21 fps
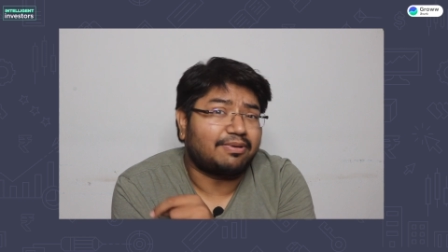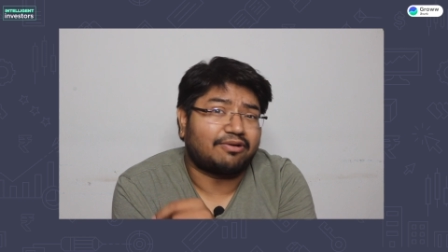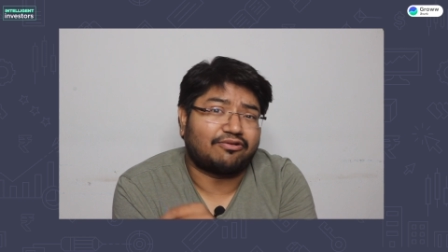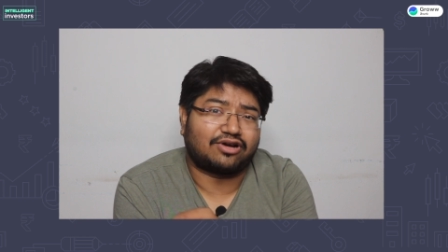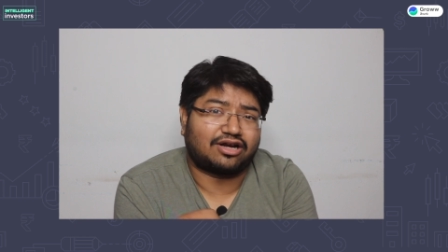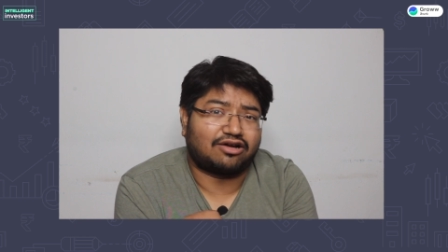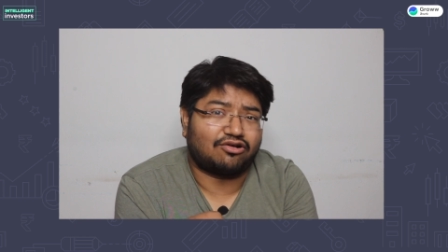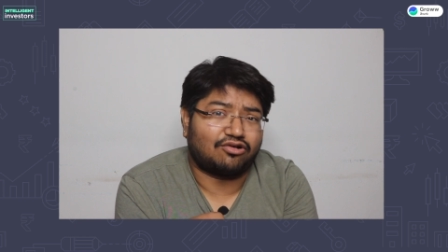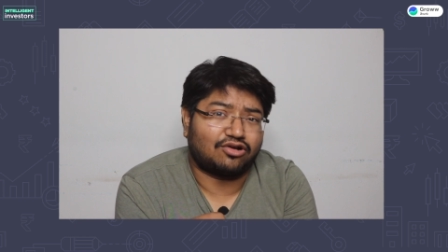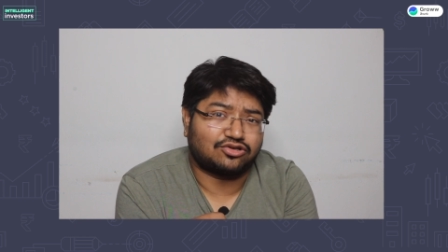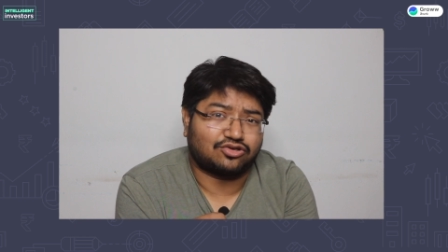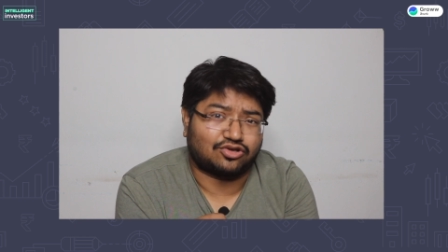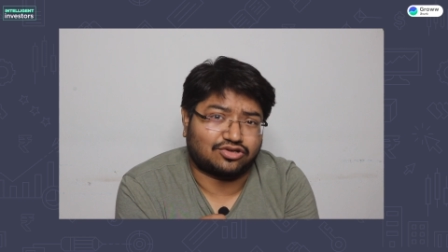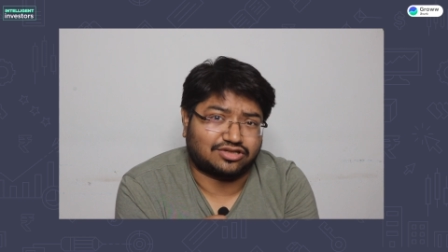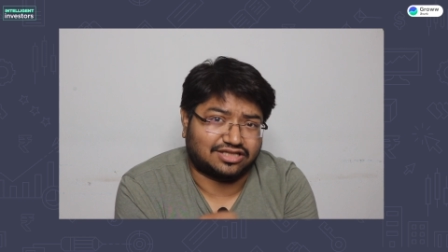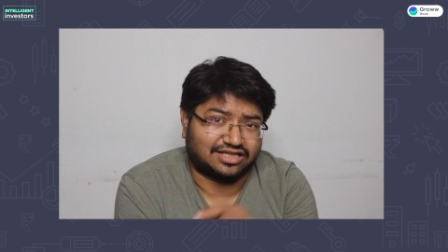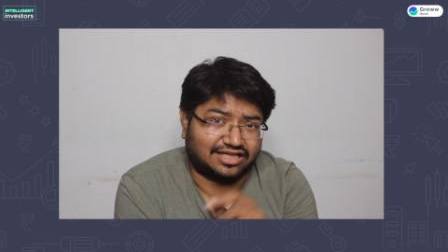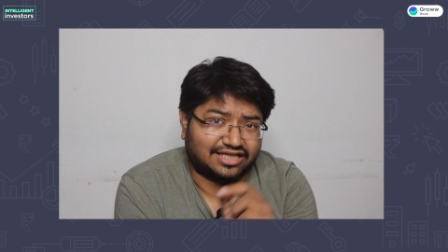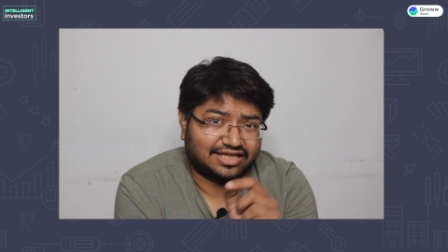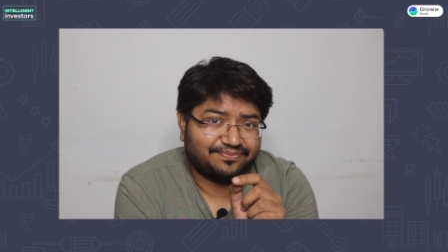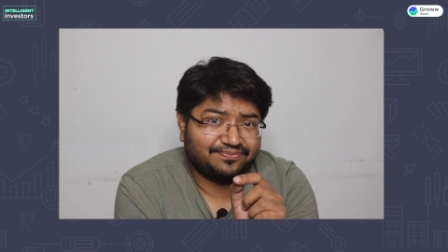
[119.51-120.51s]
పవర్ కావాల్సి
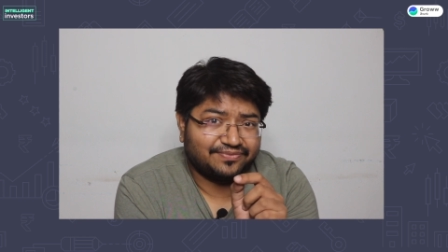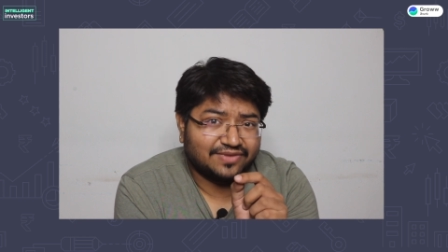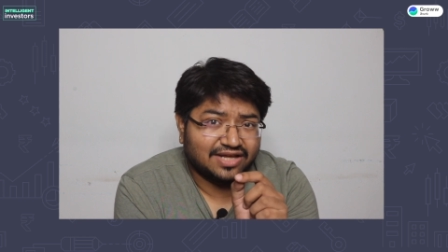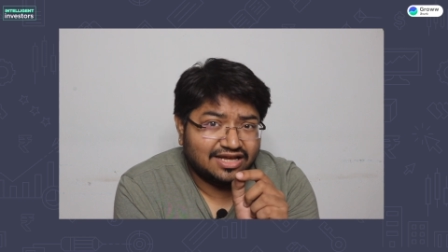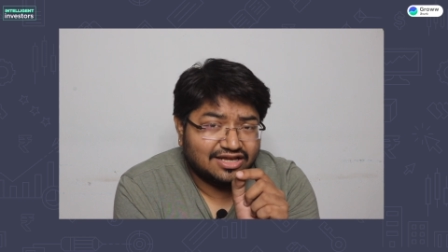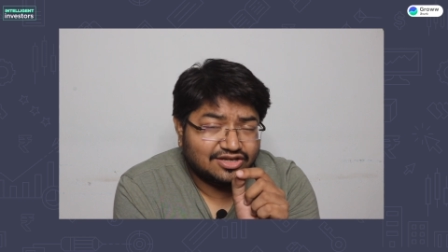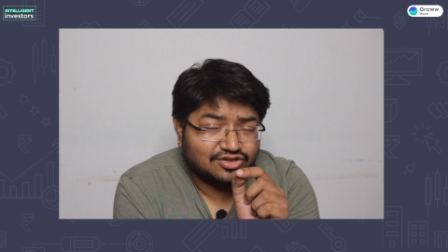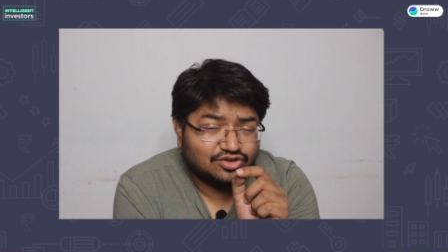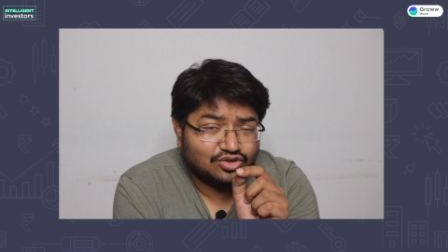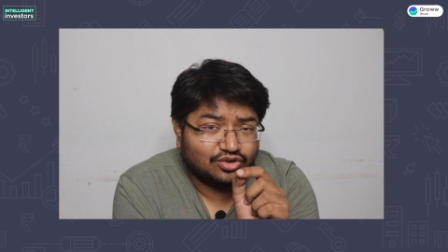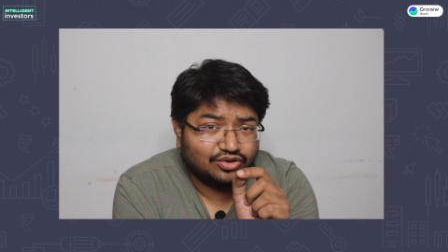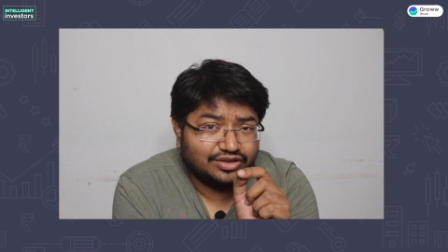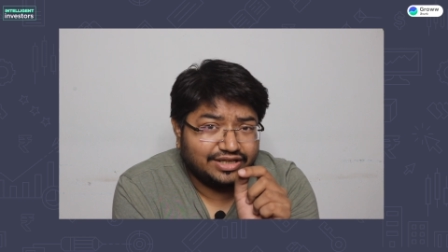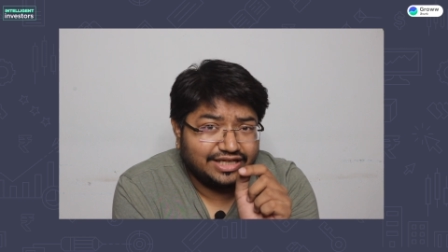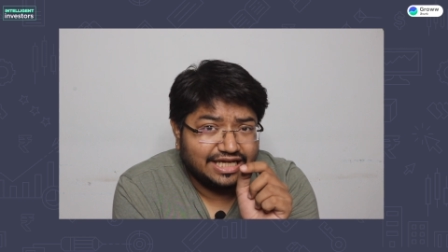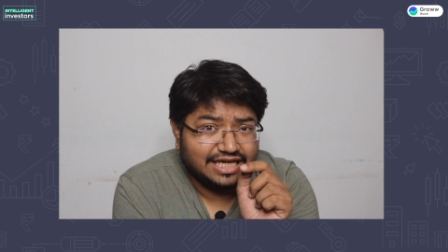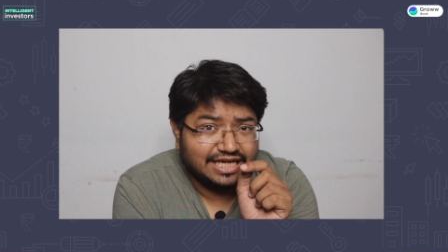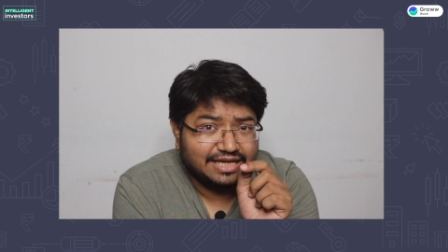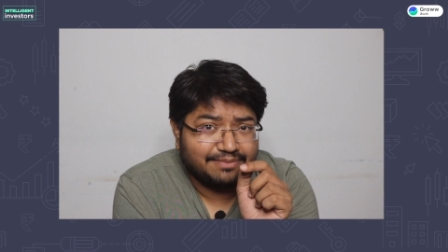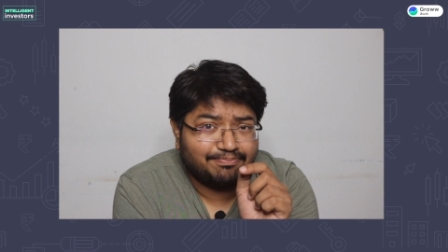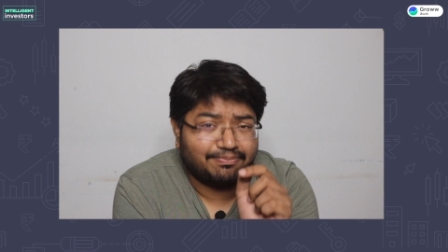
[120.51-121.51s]
వస్తుంది సో
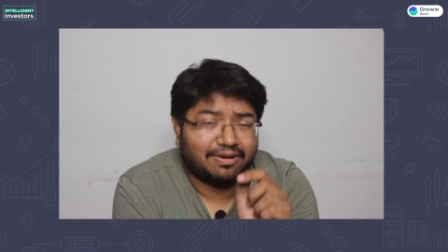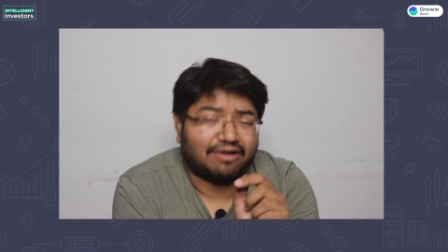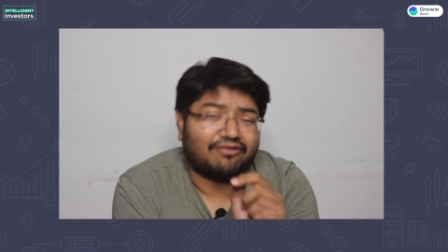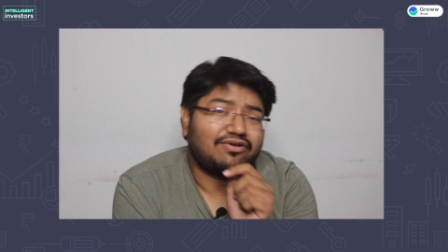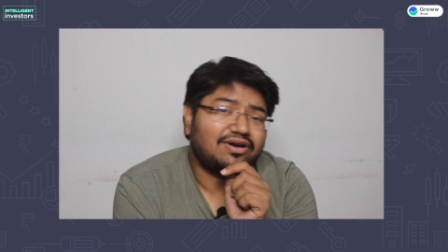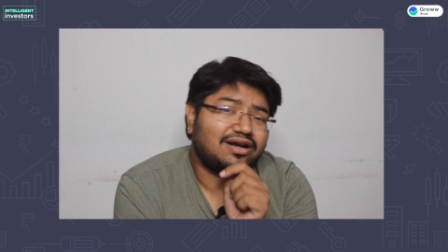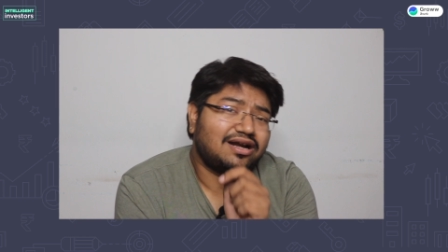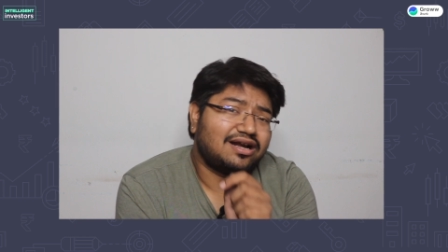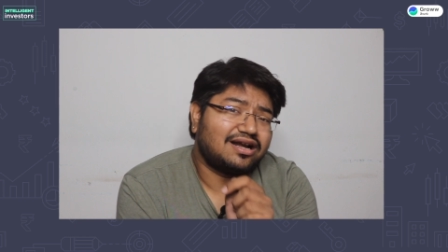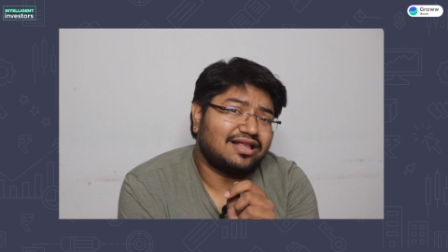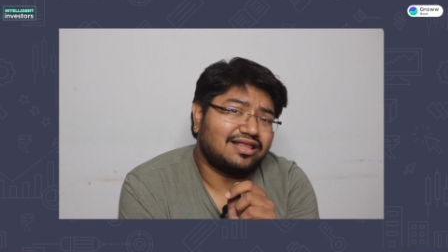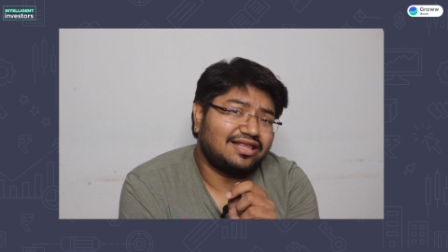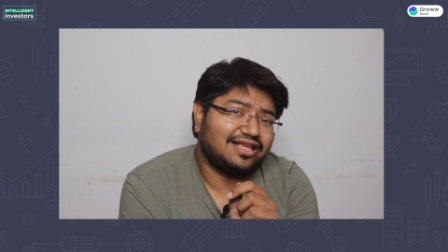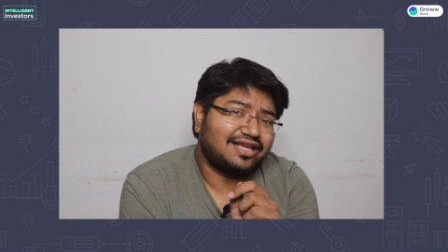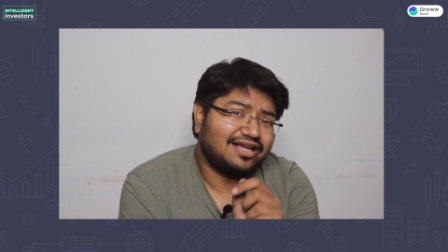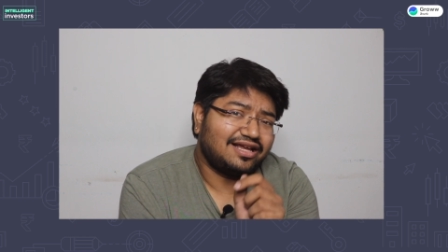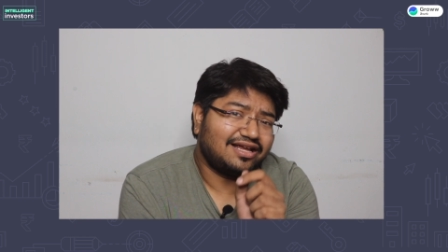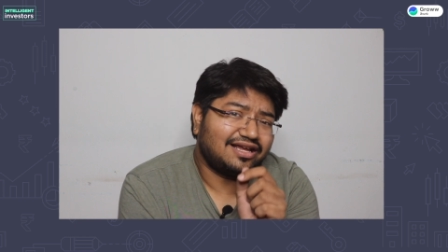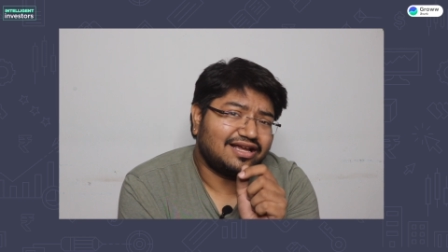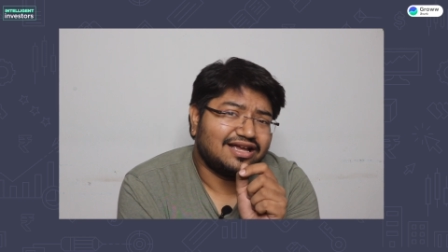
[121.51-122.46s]
ఈ పవర్ అన్నది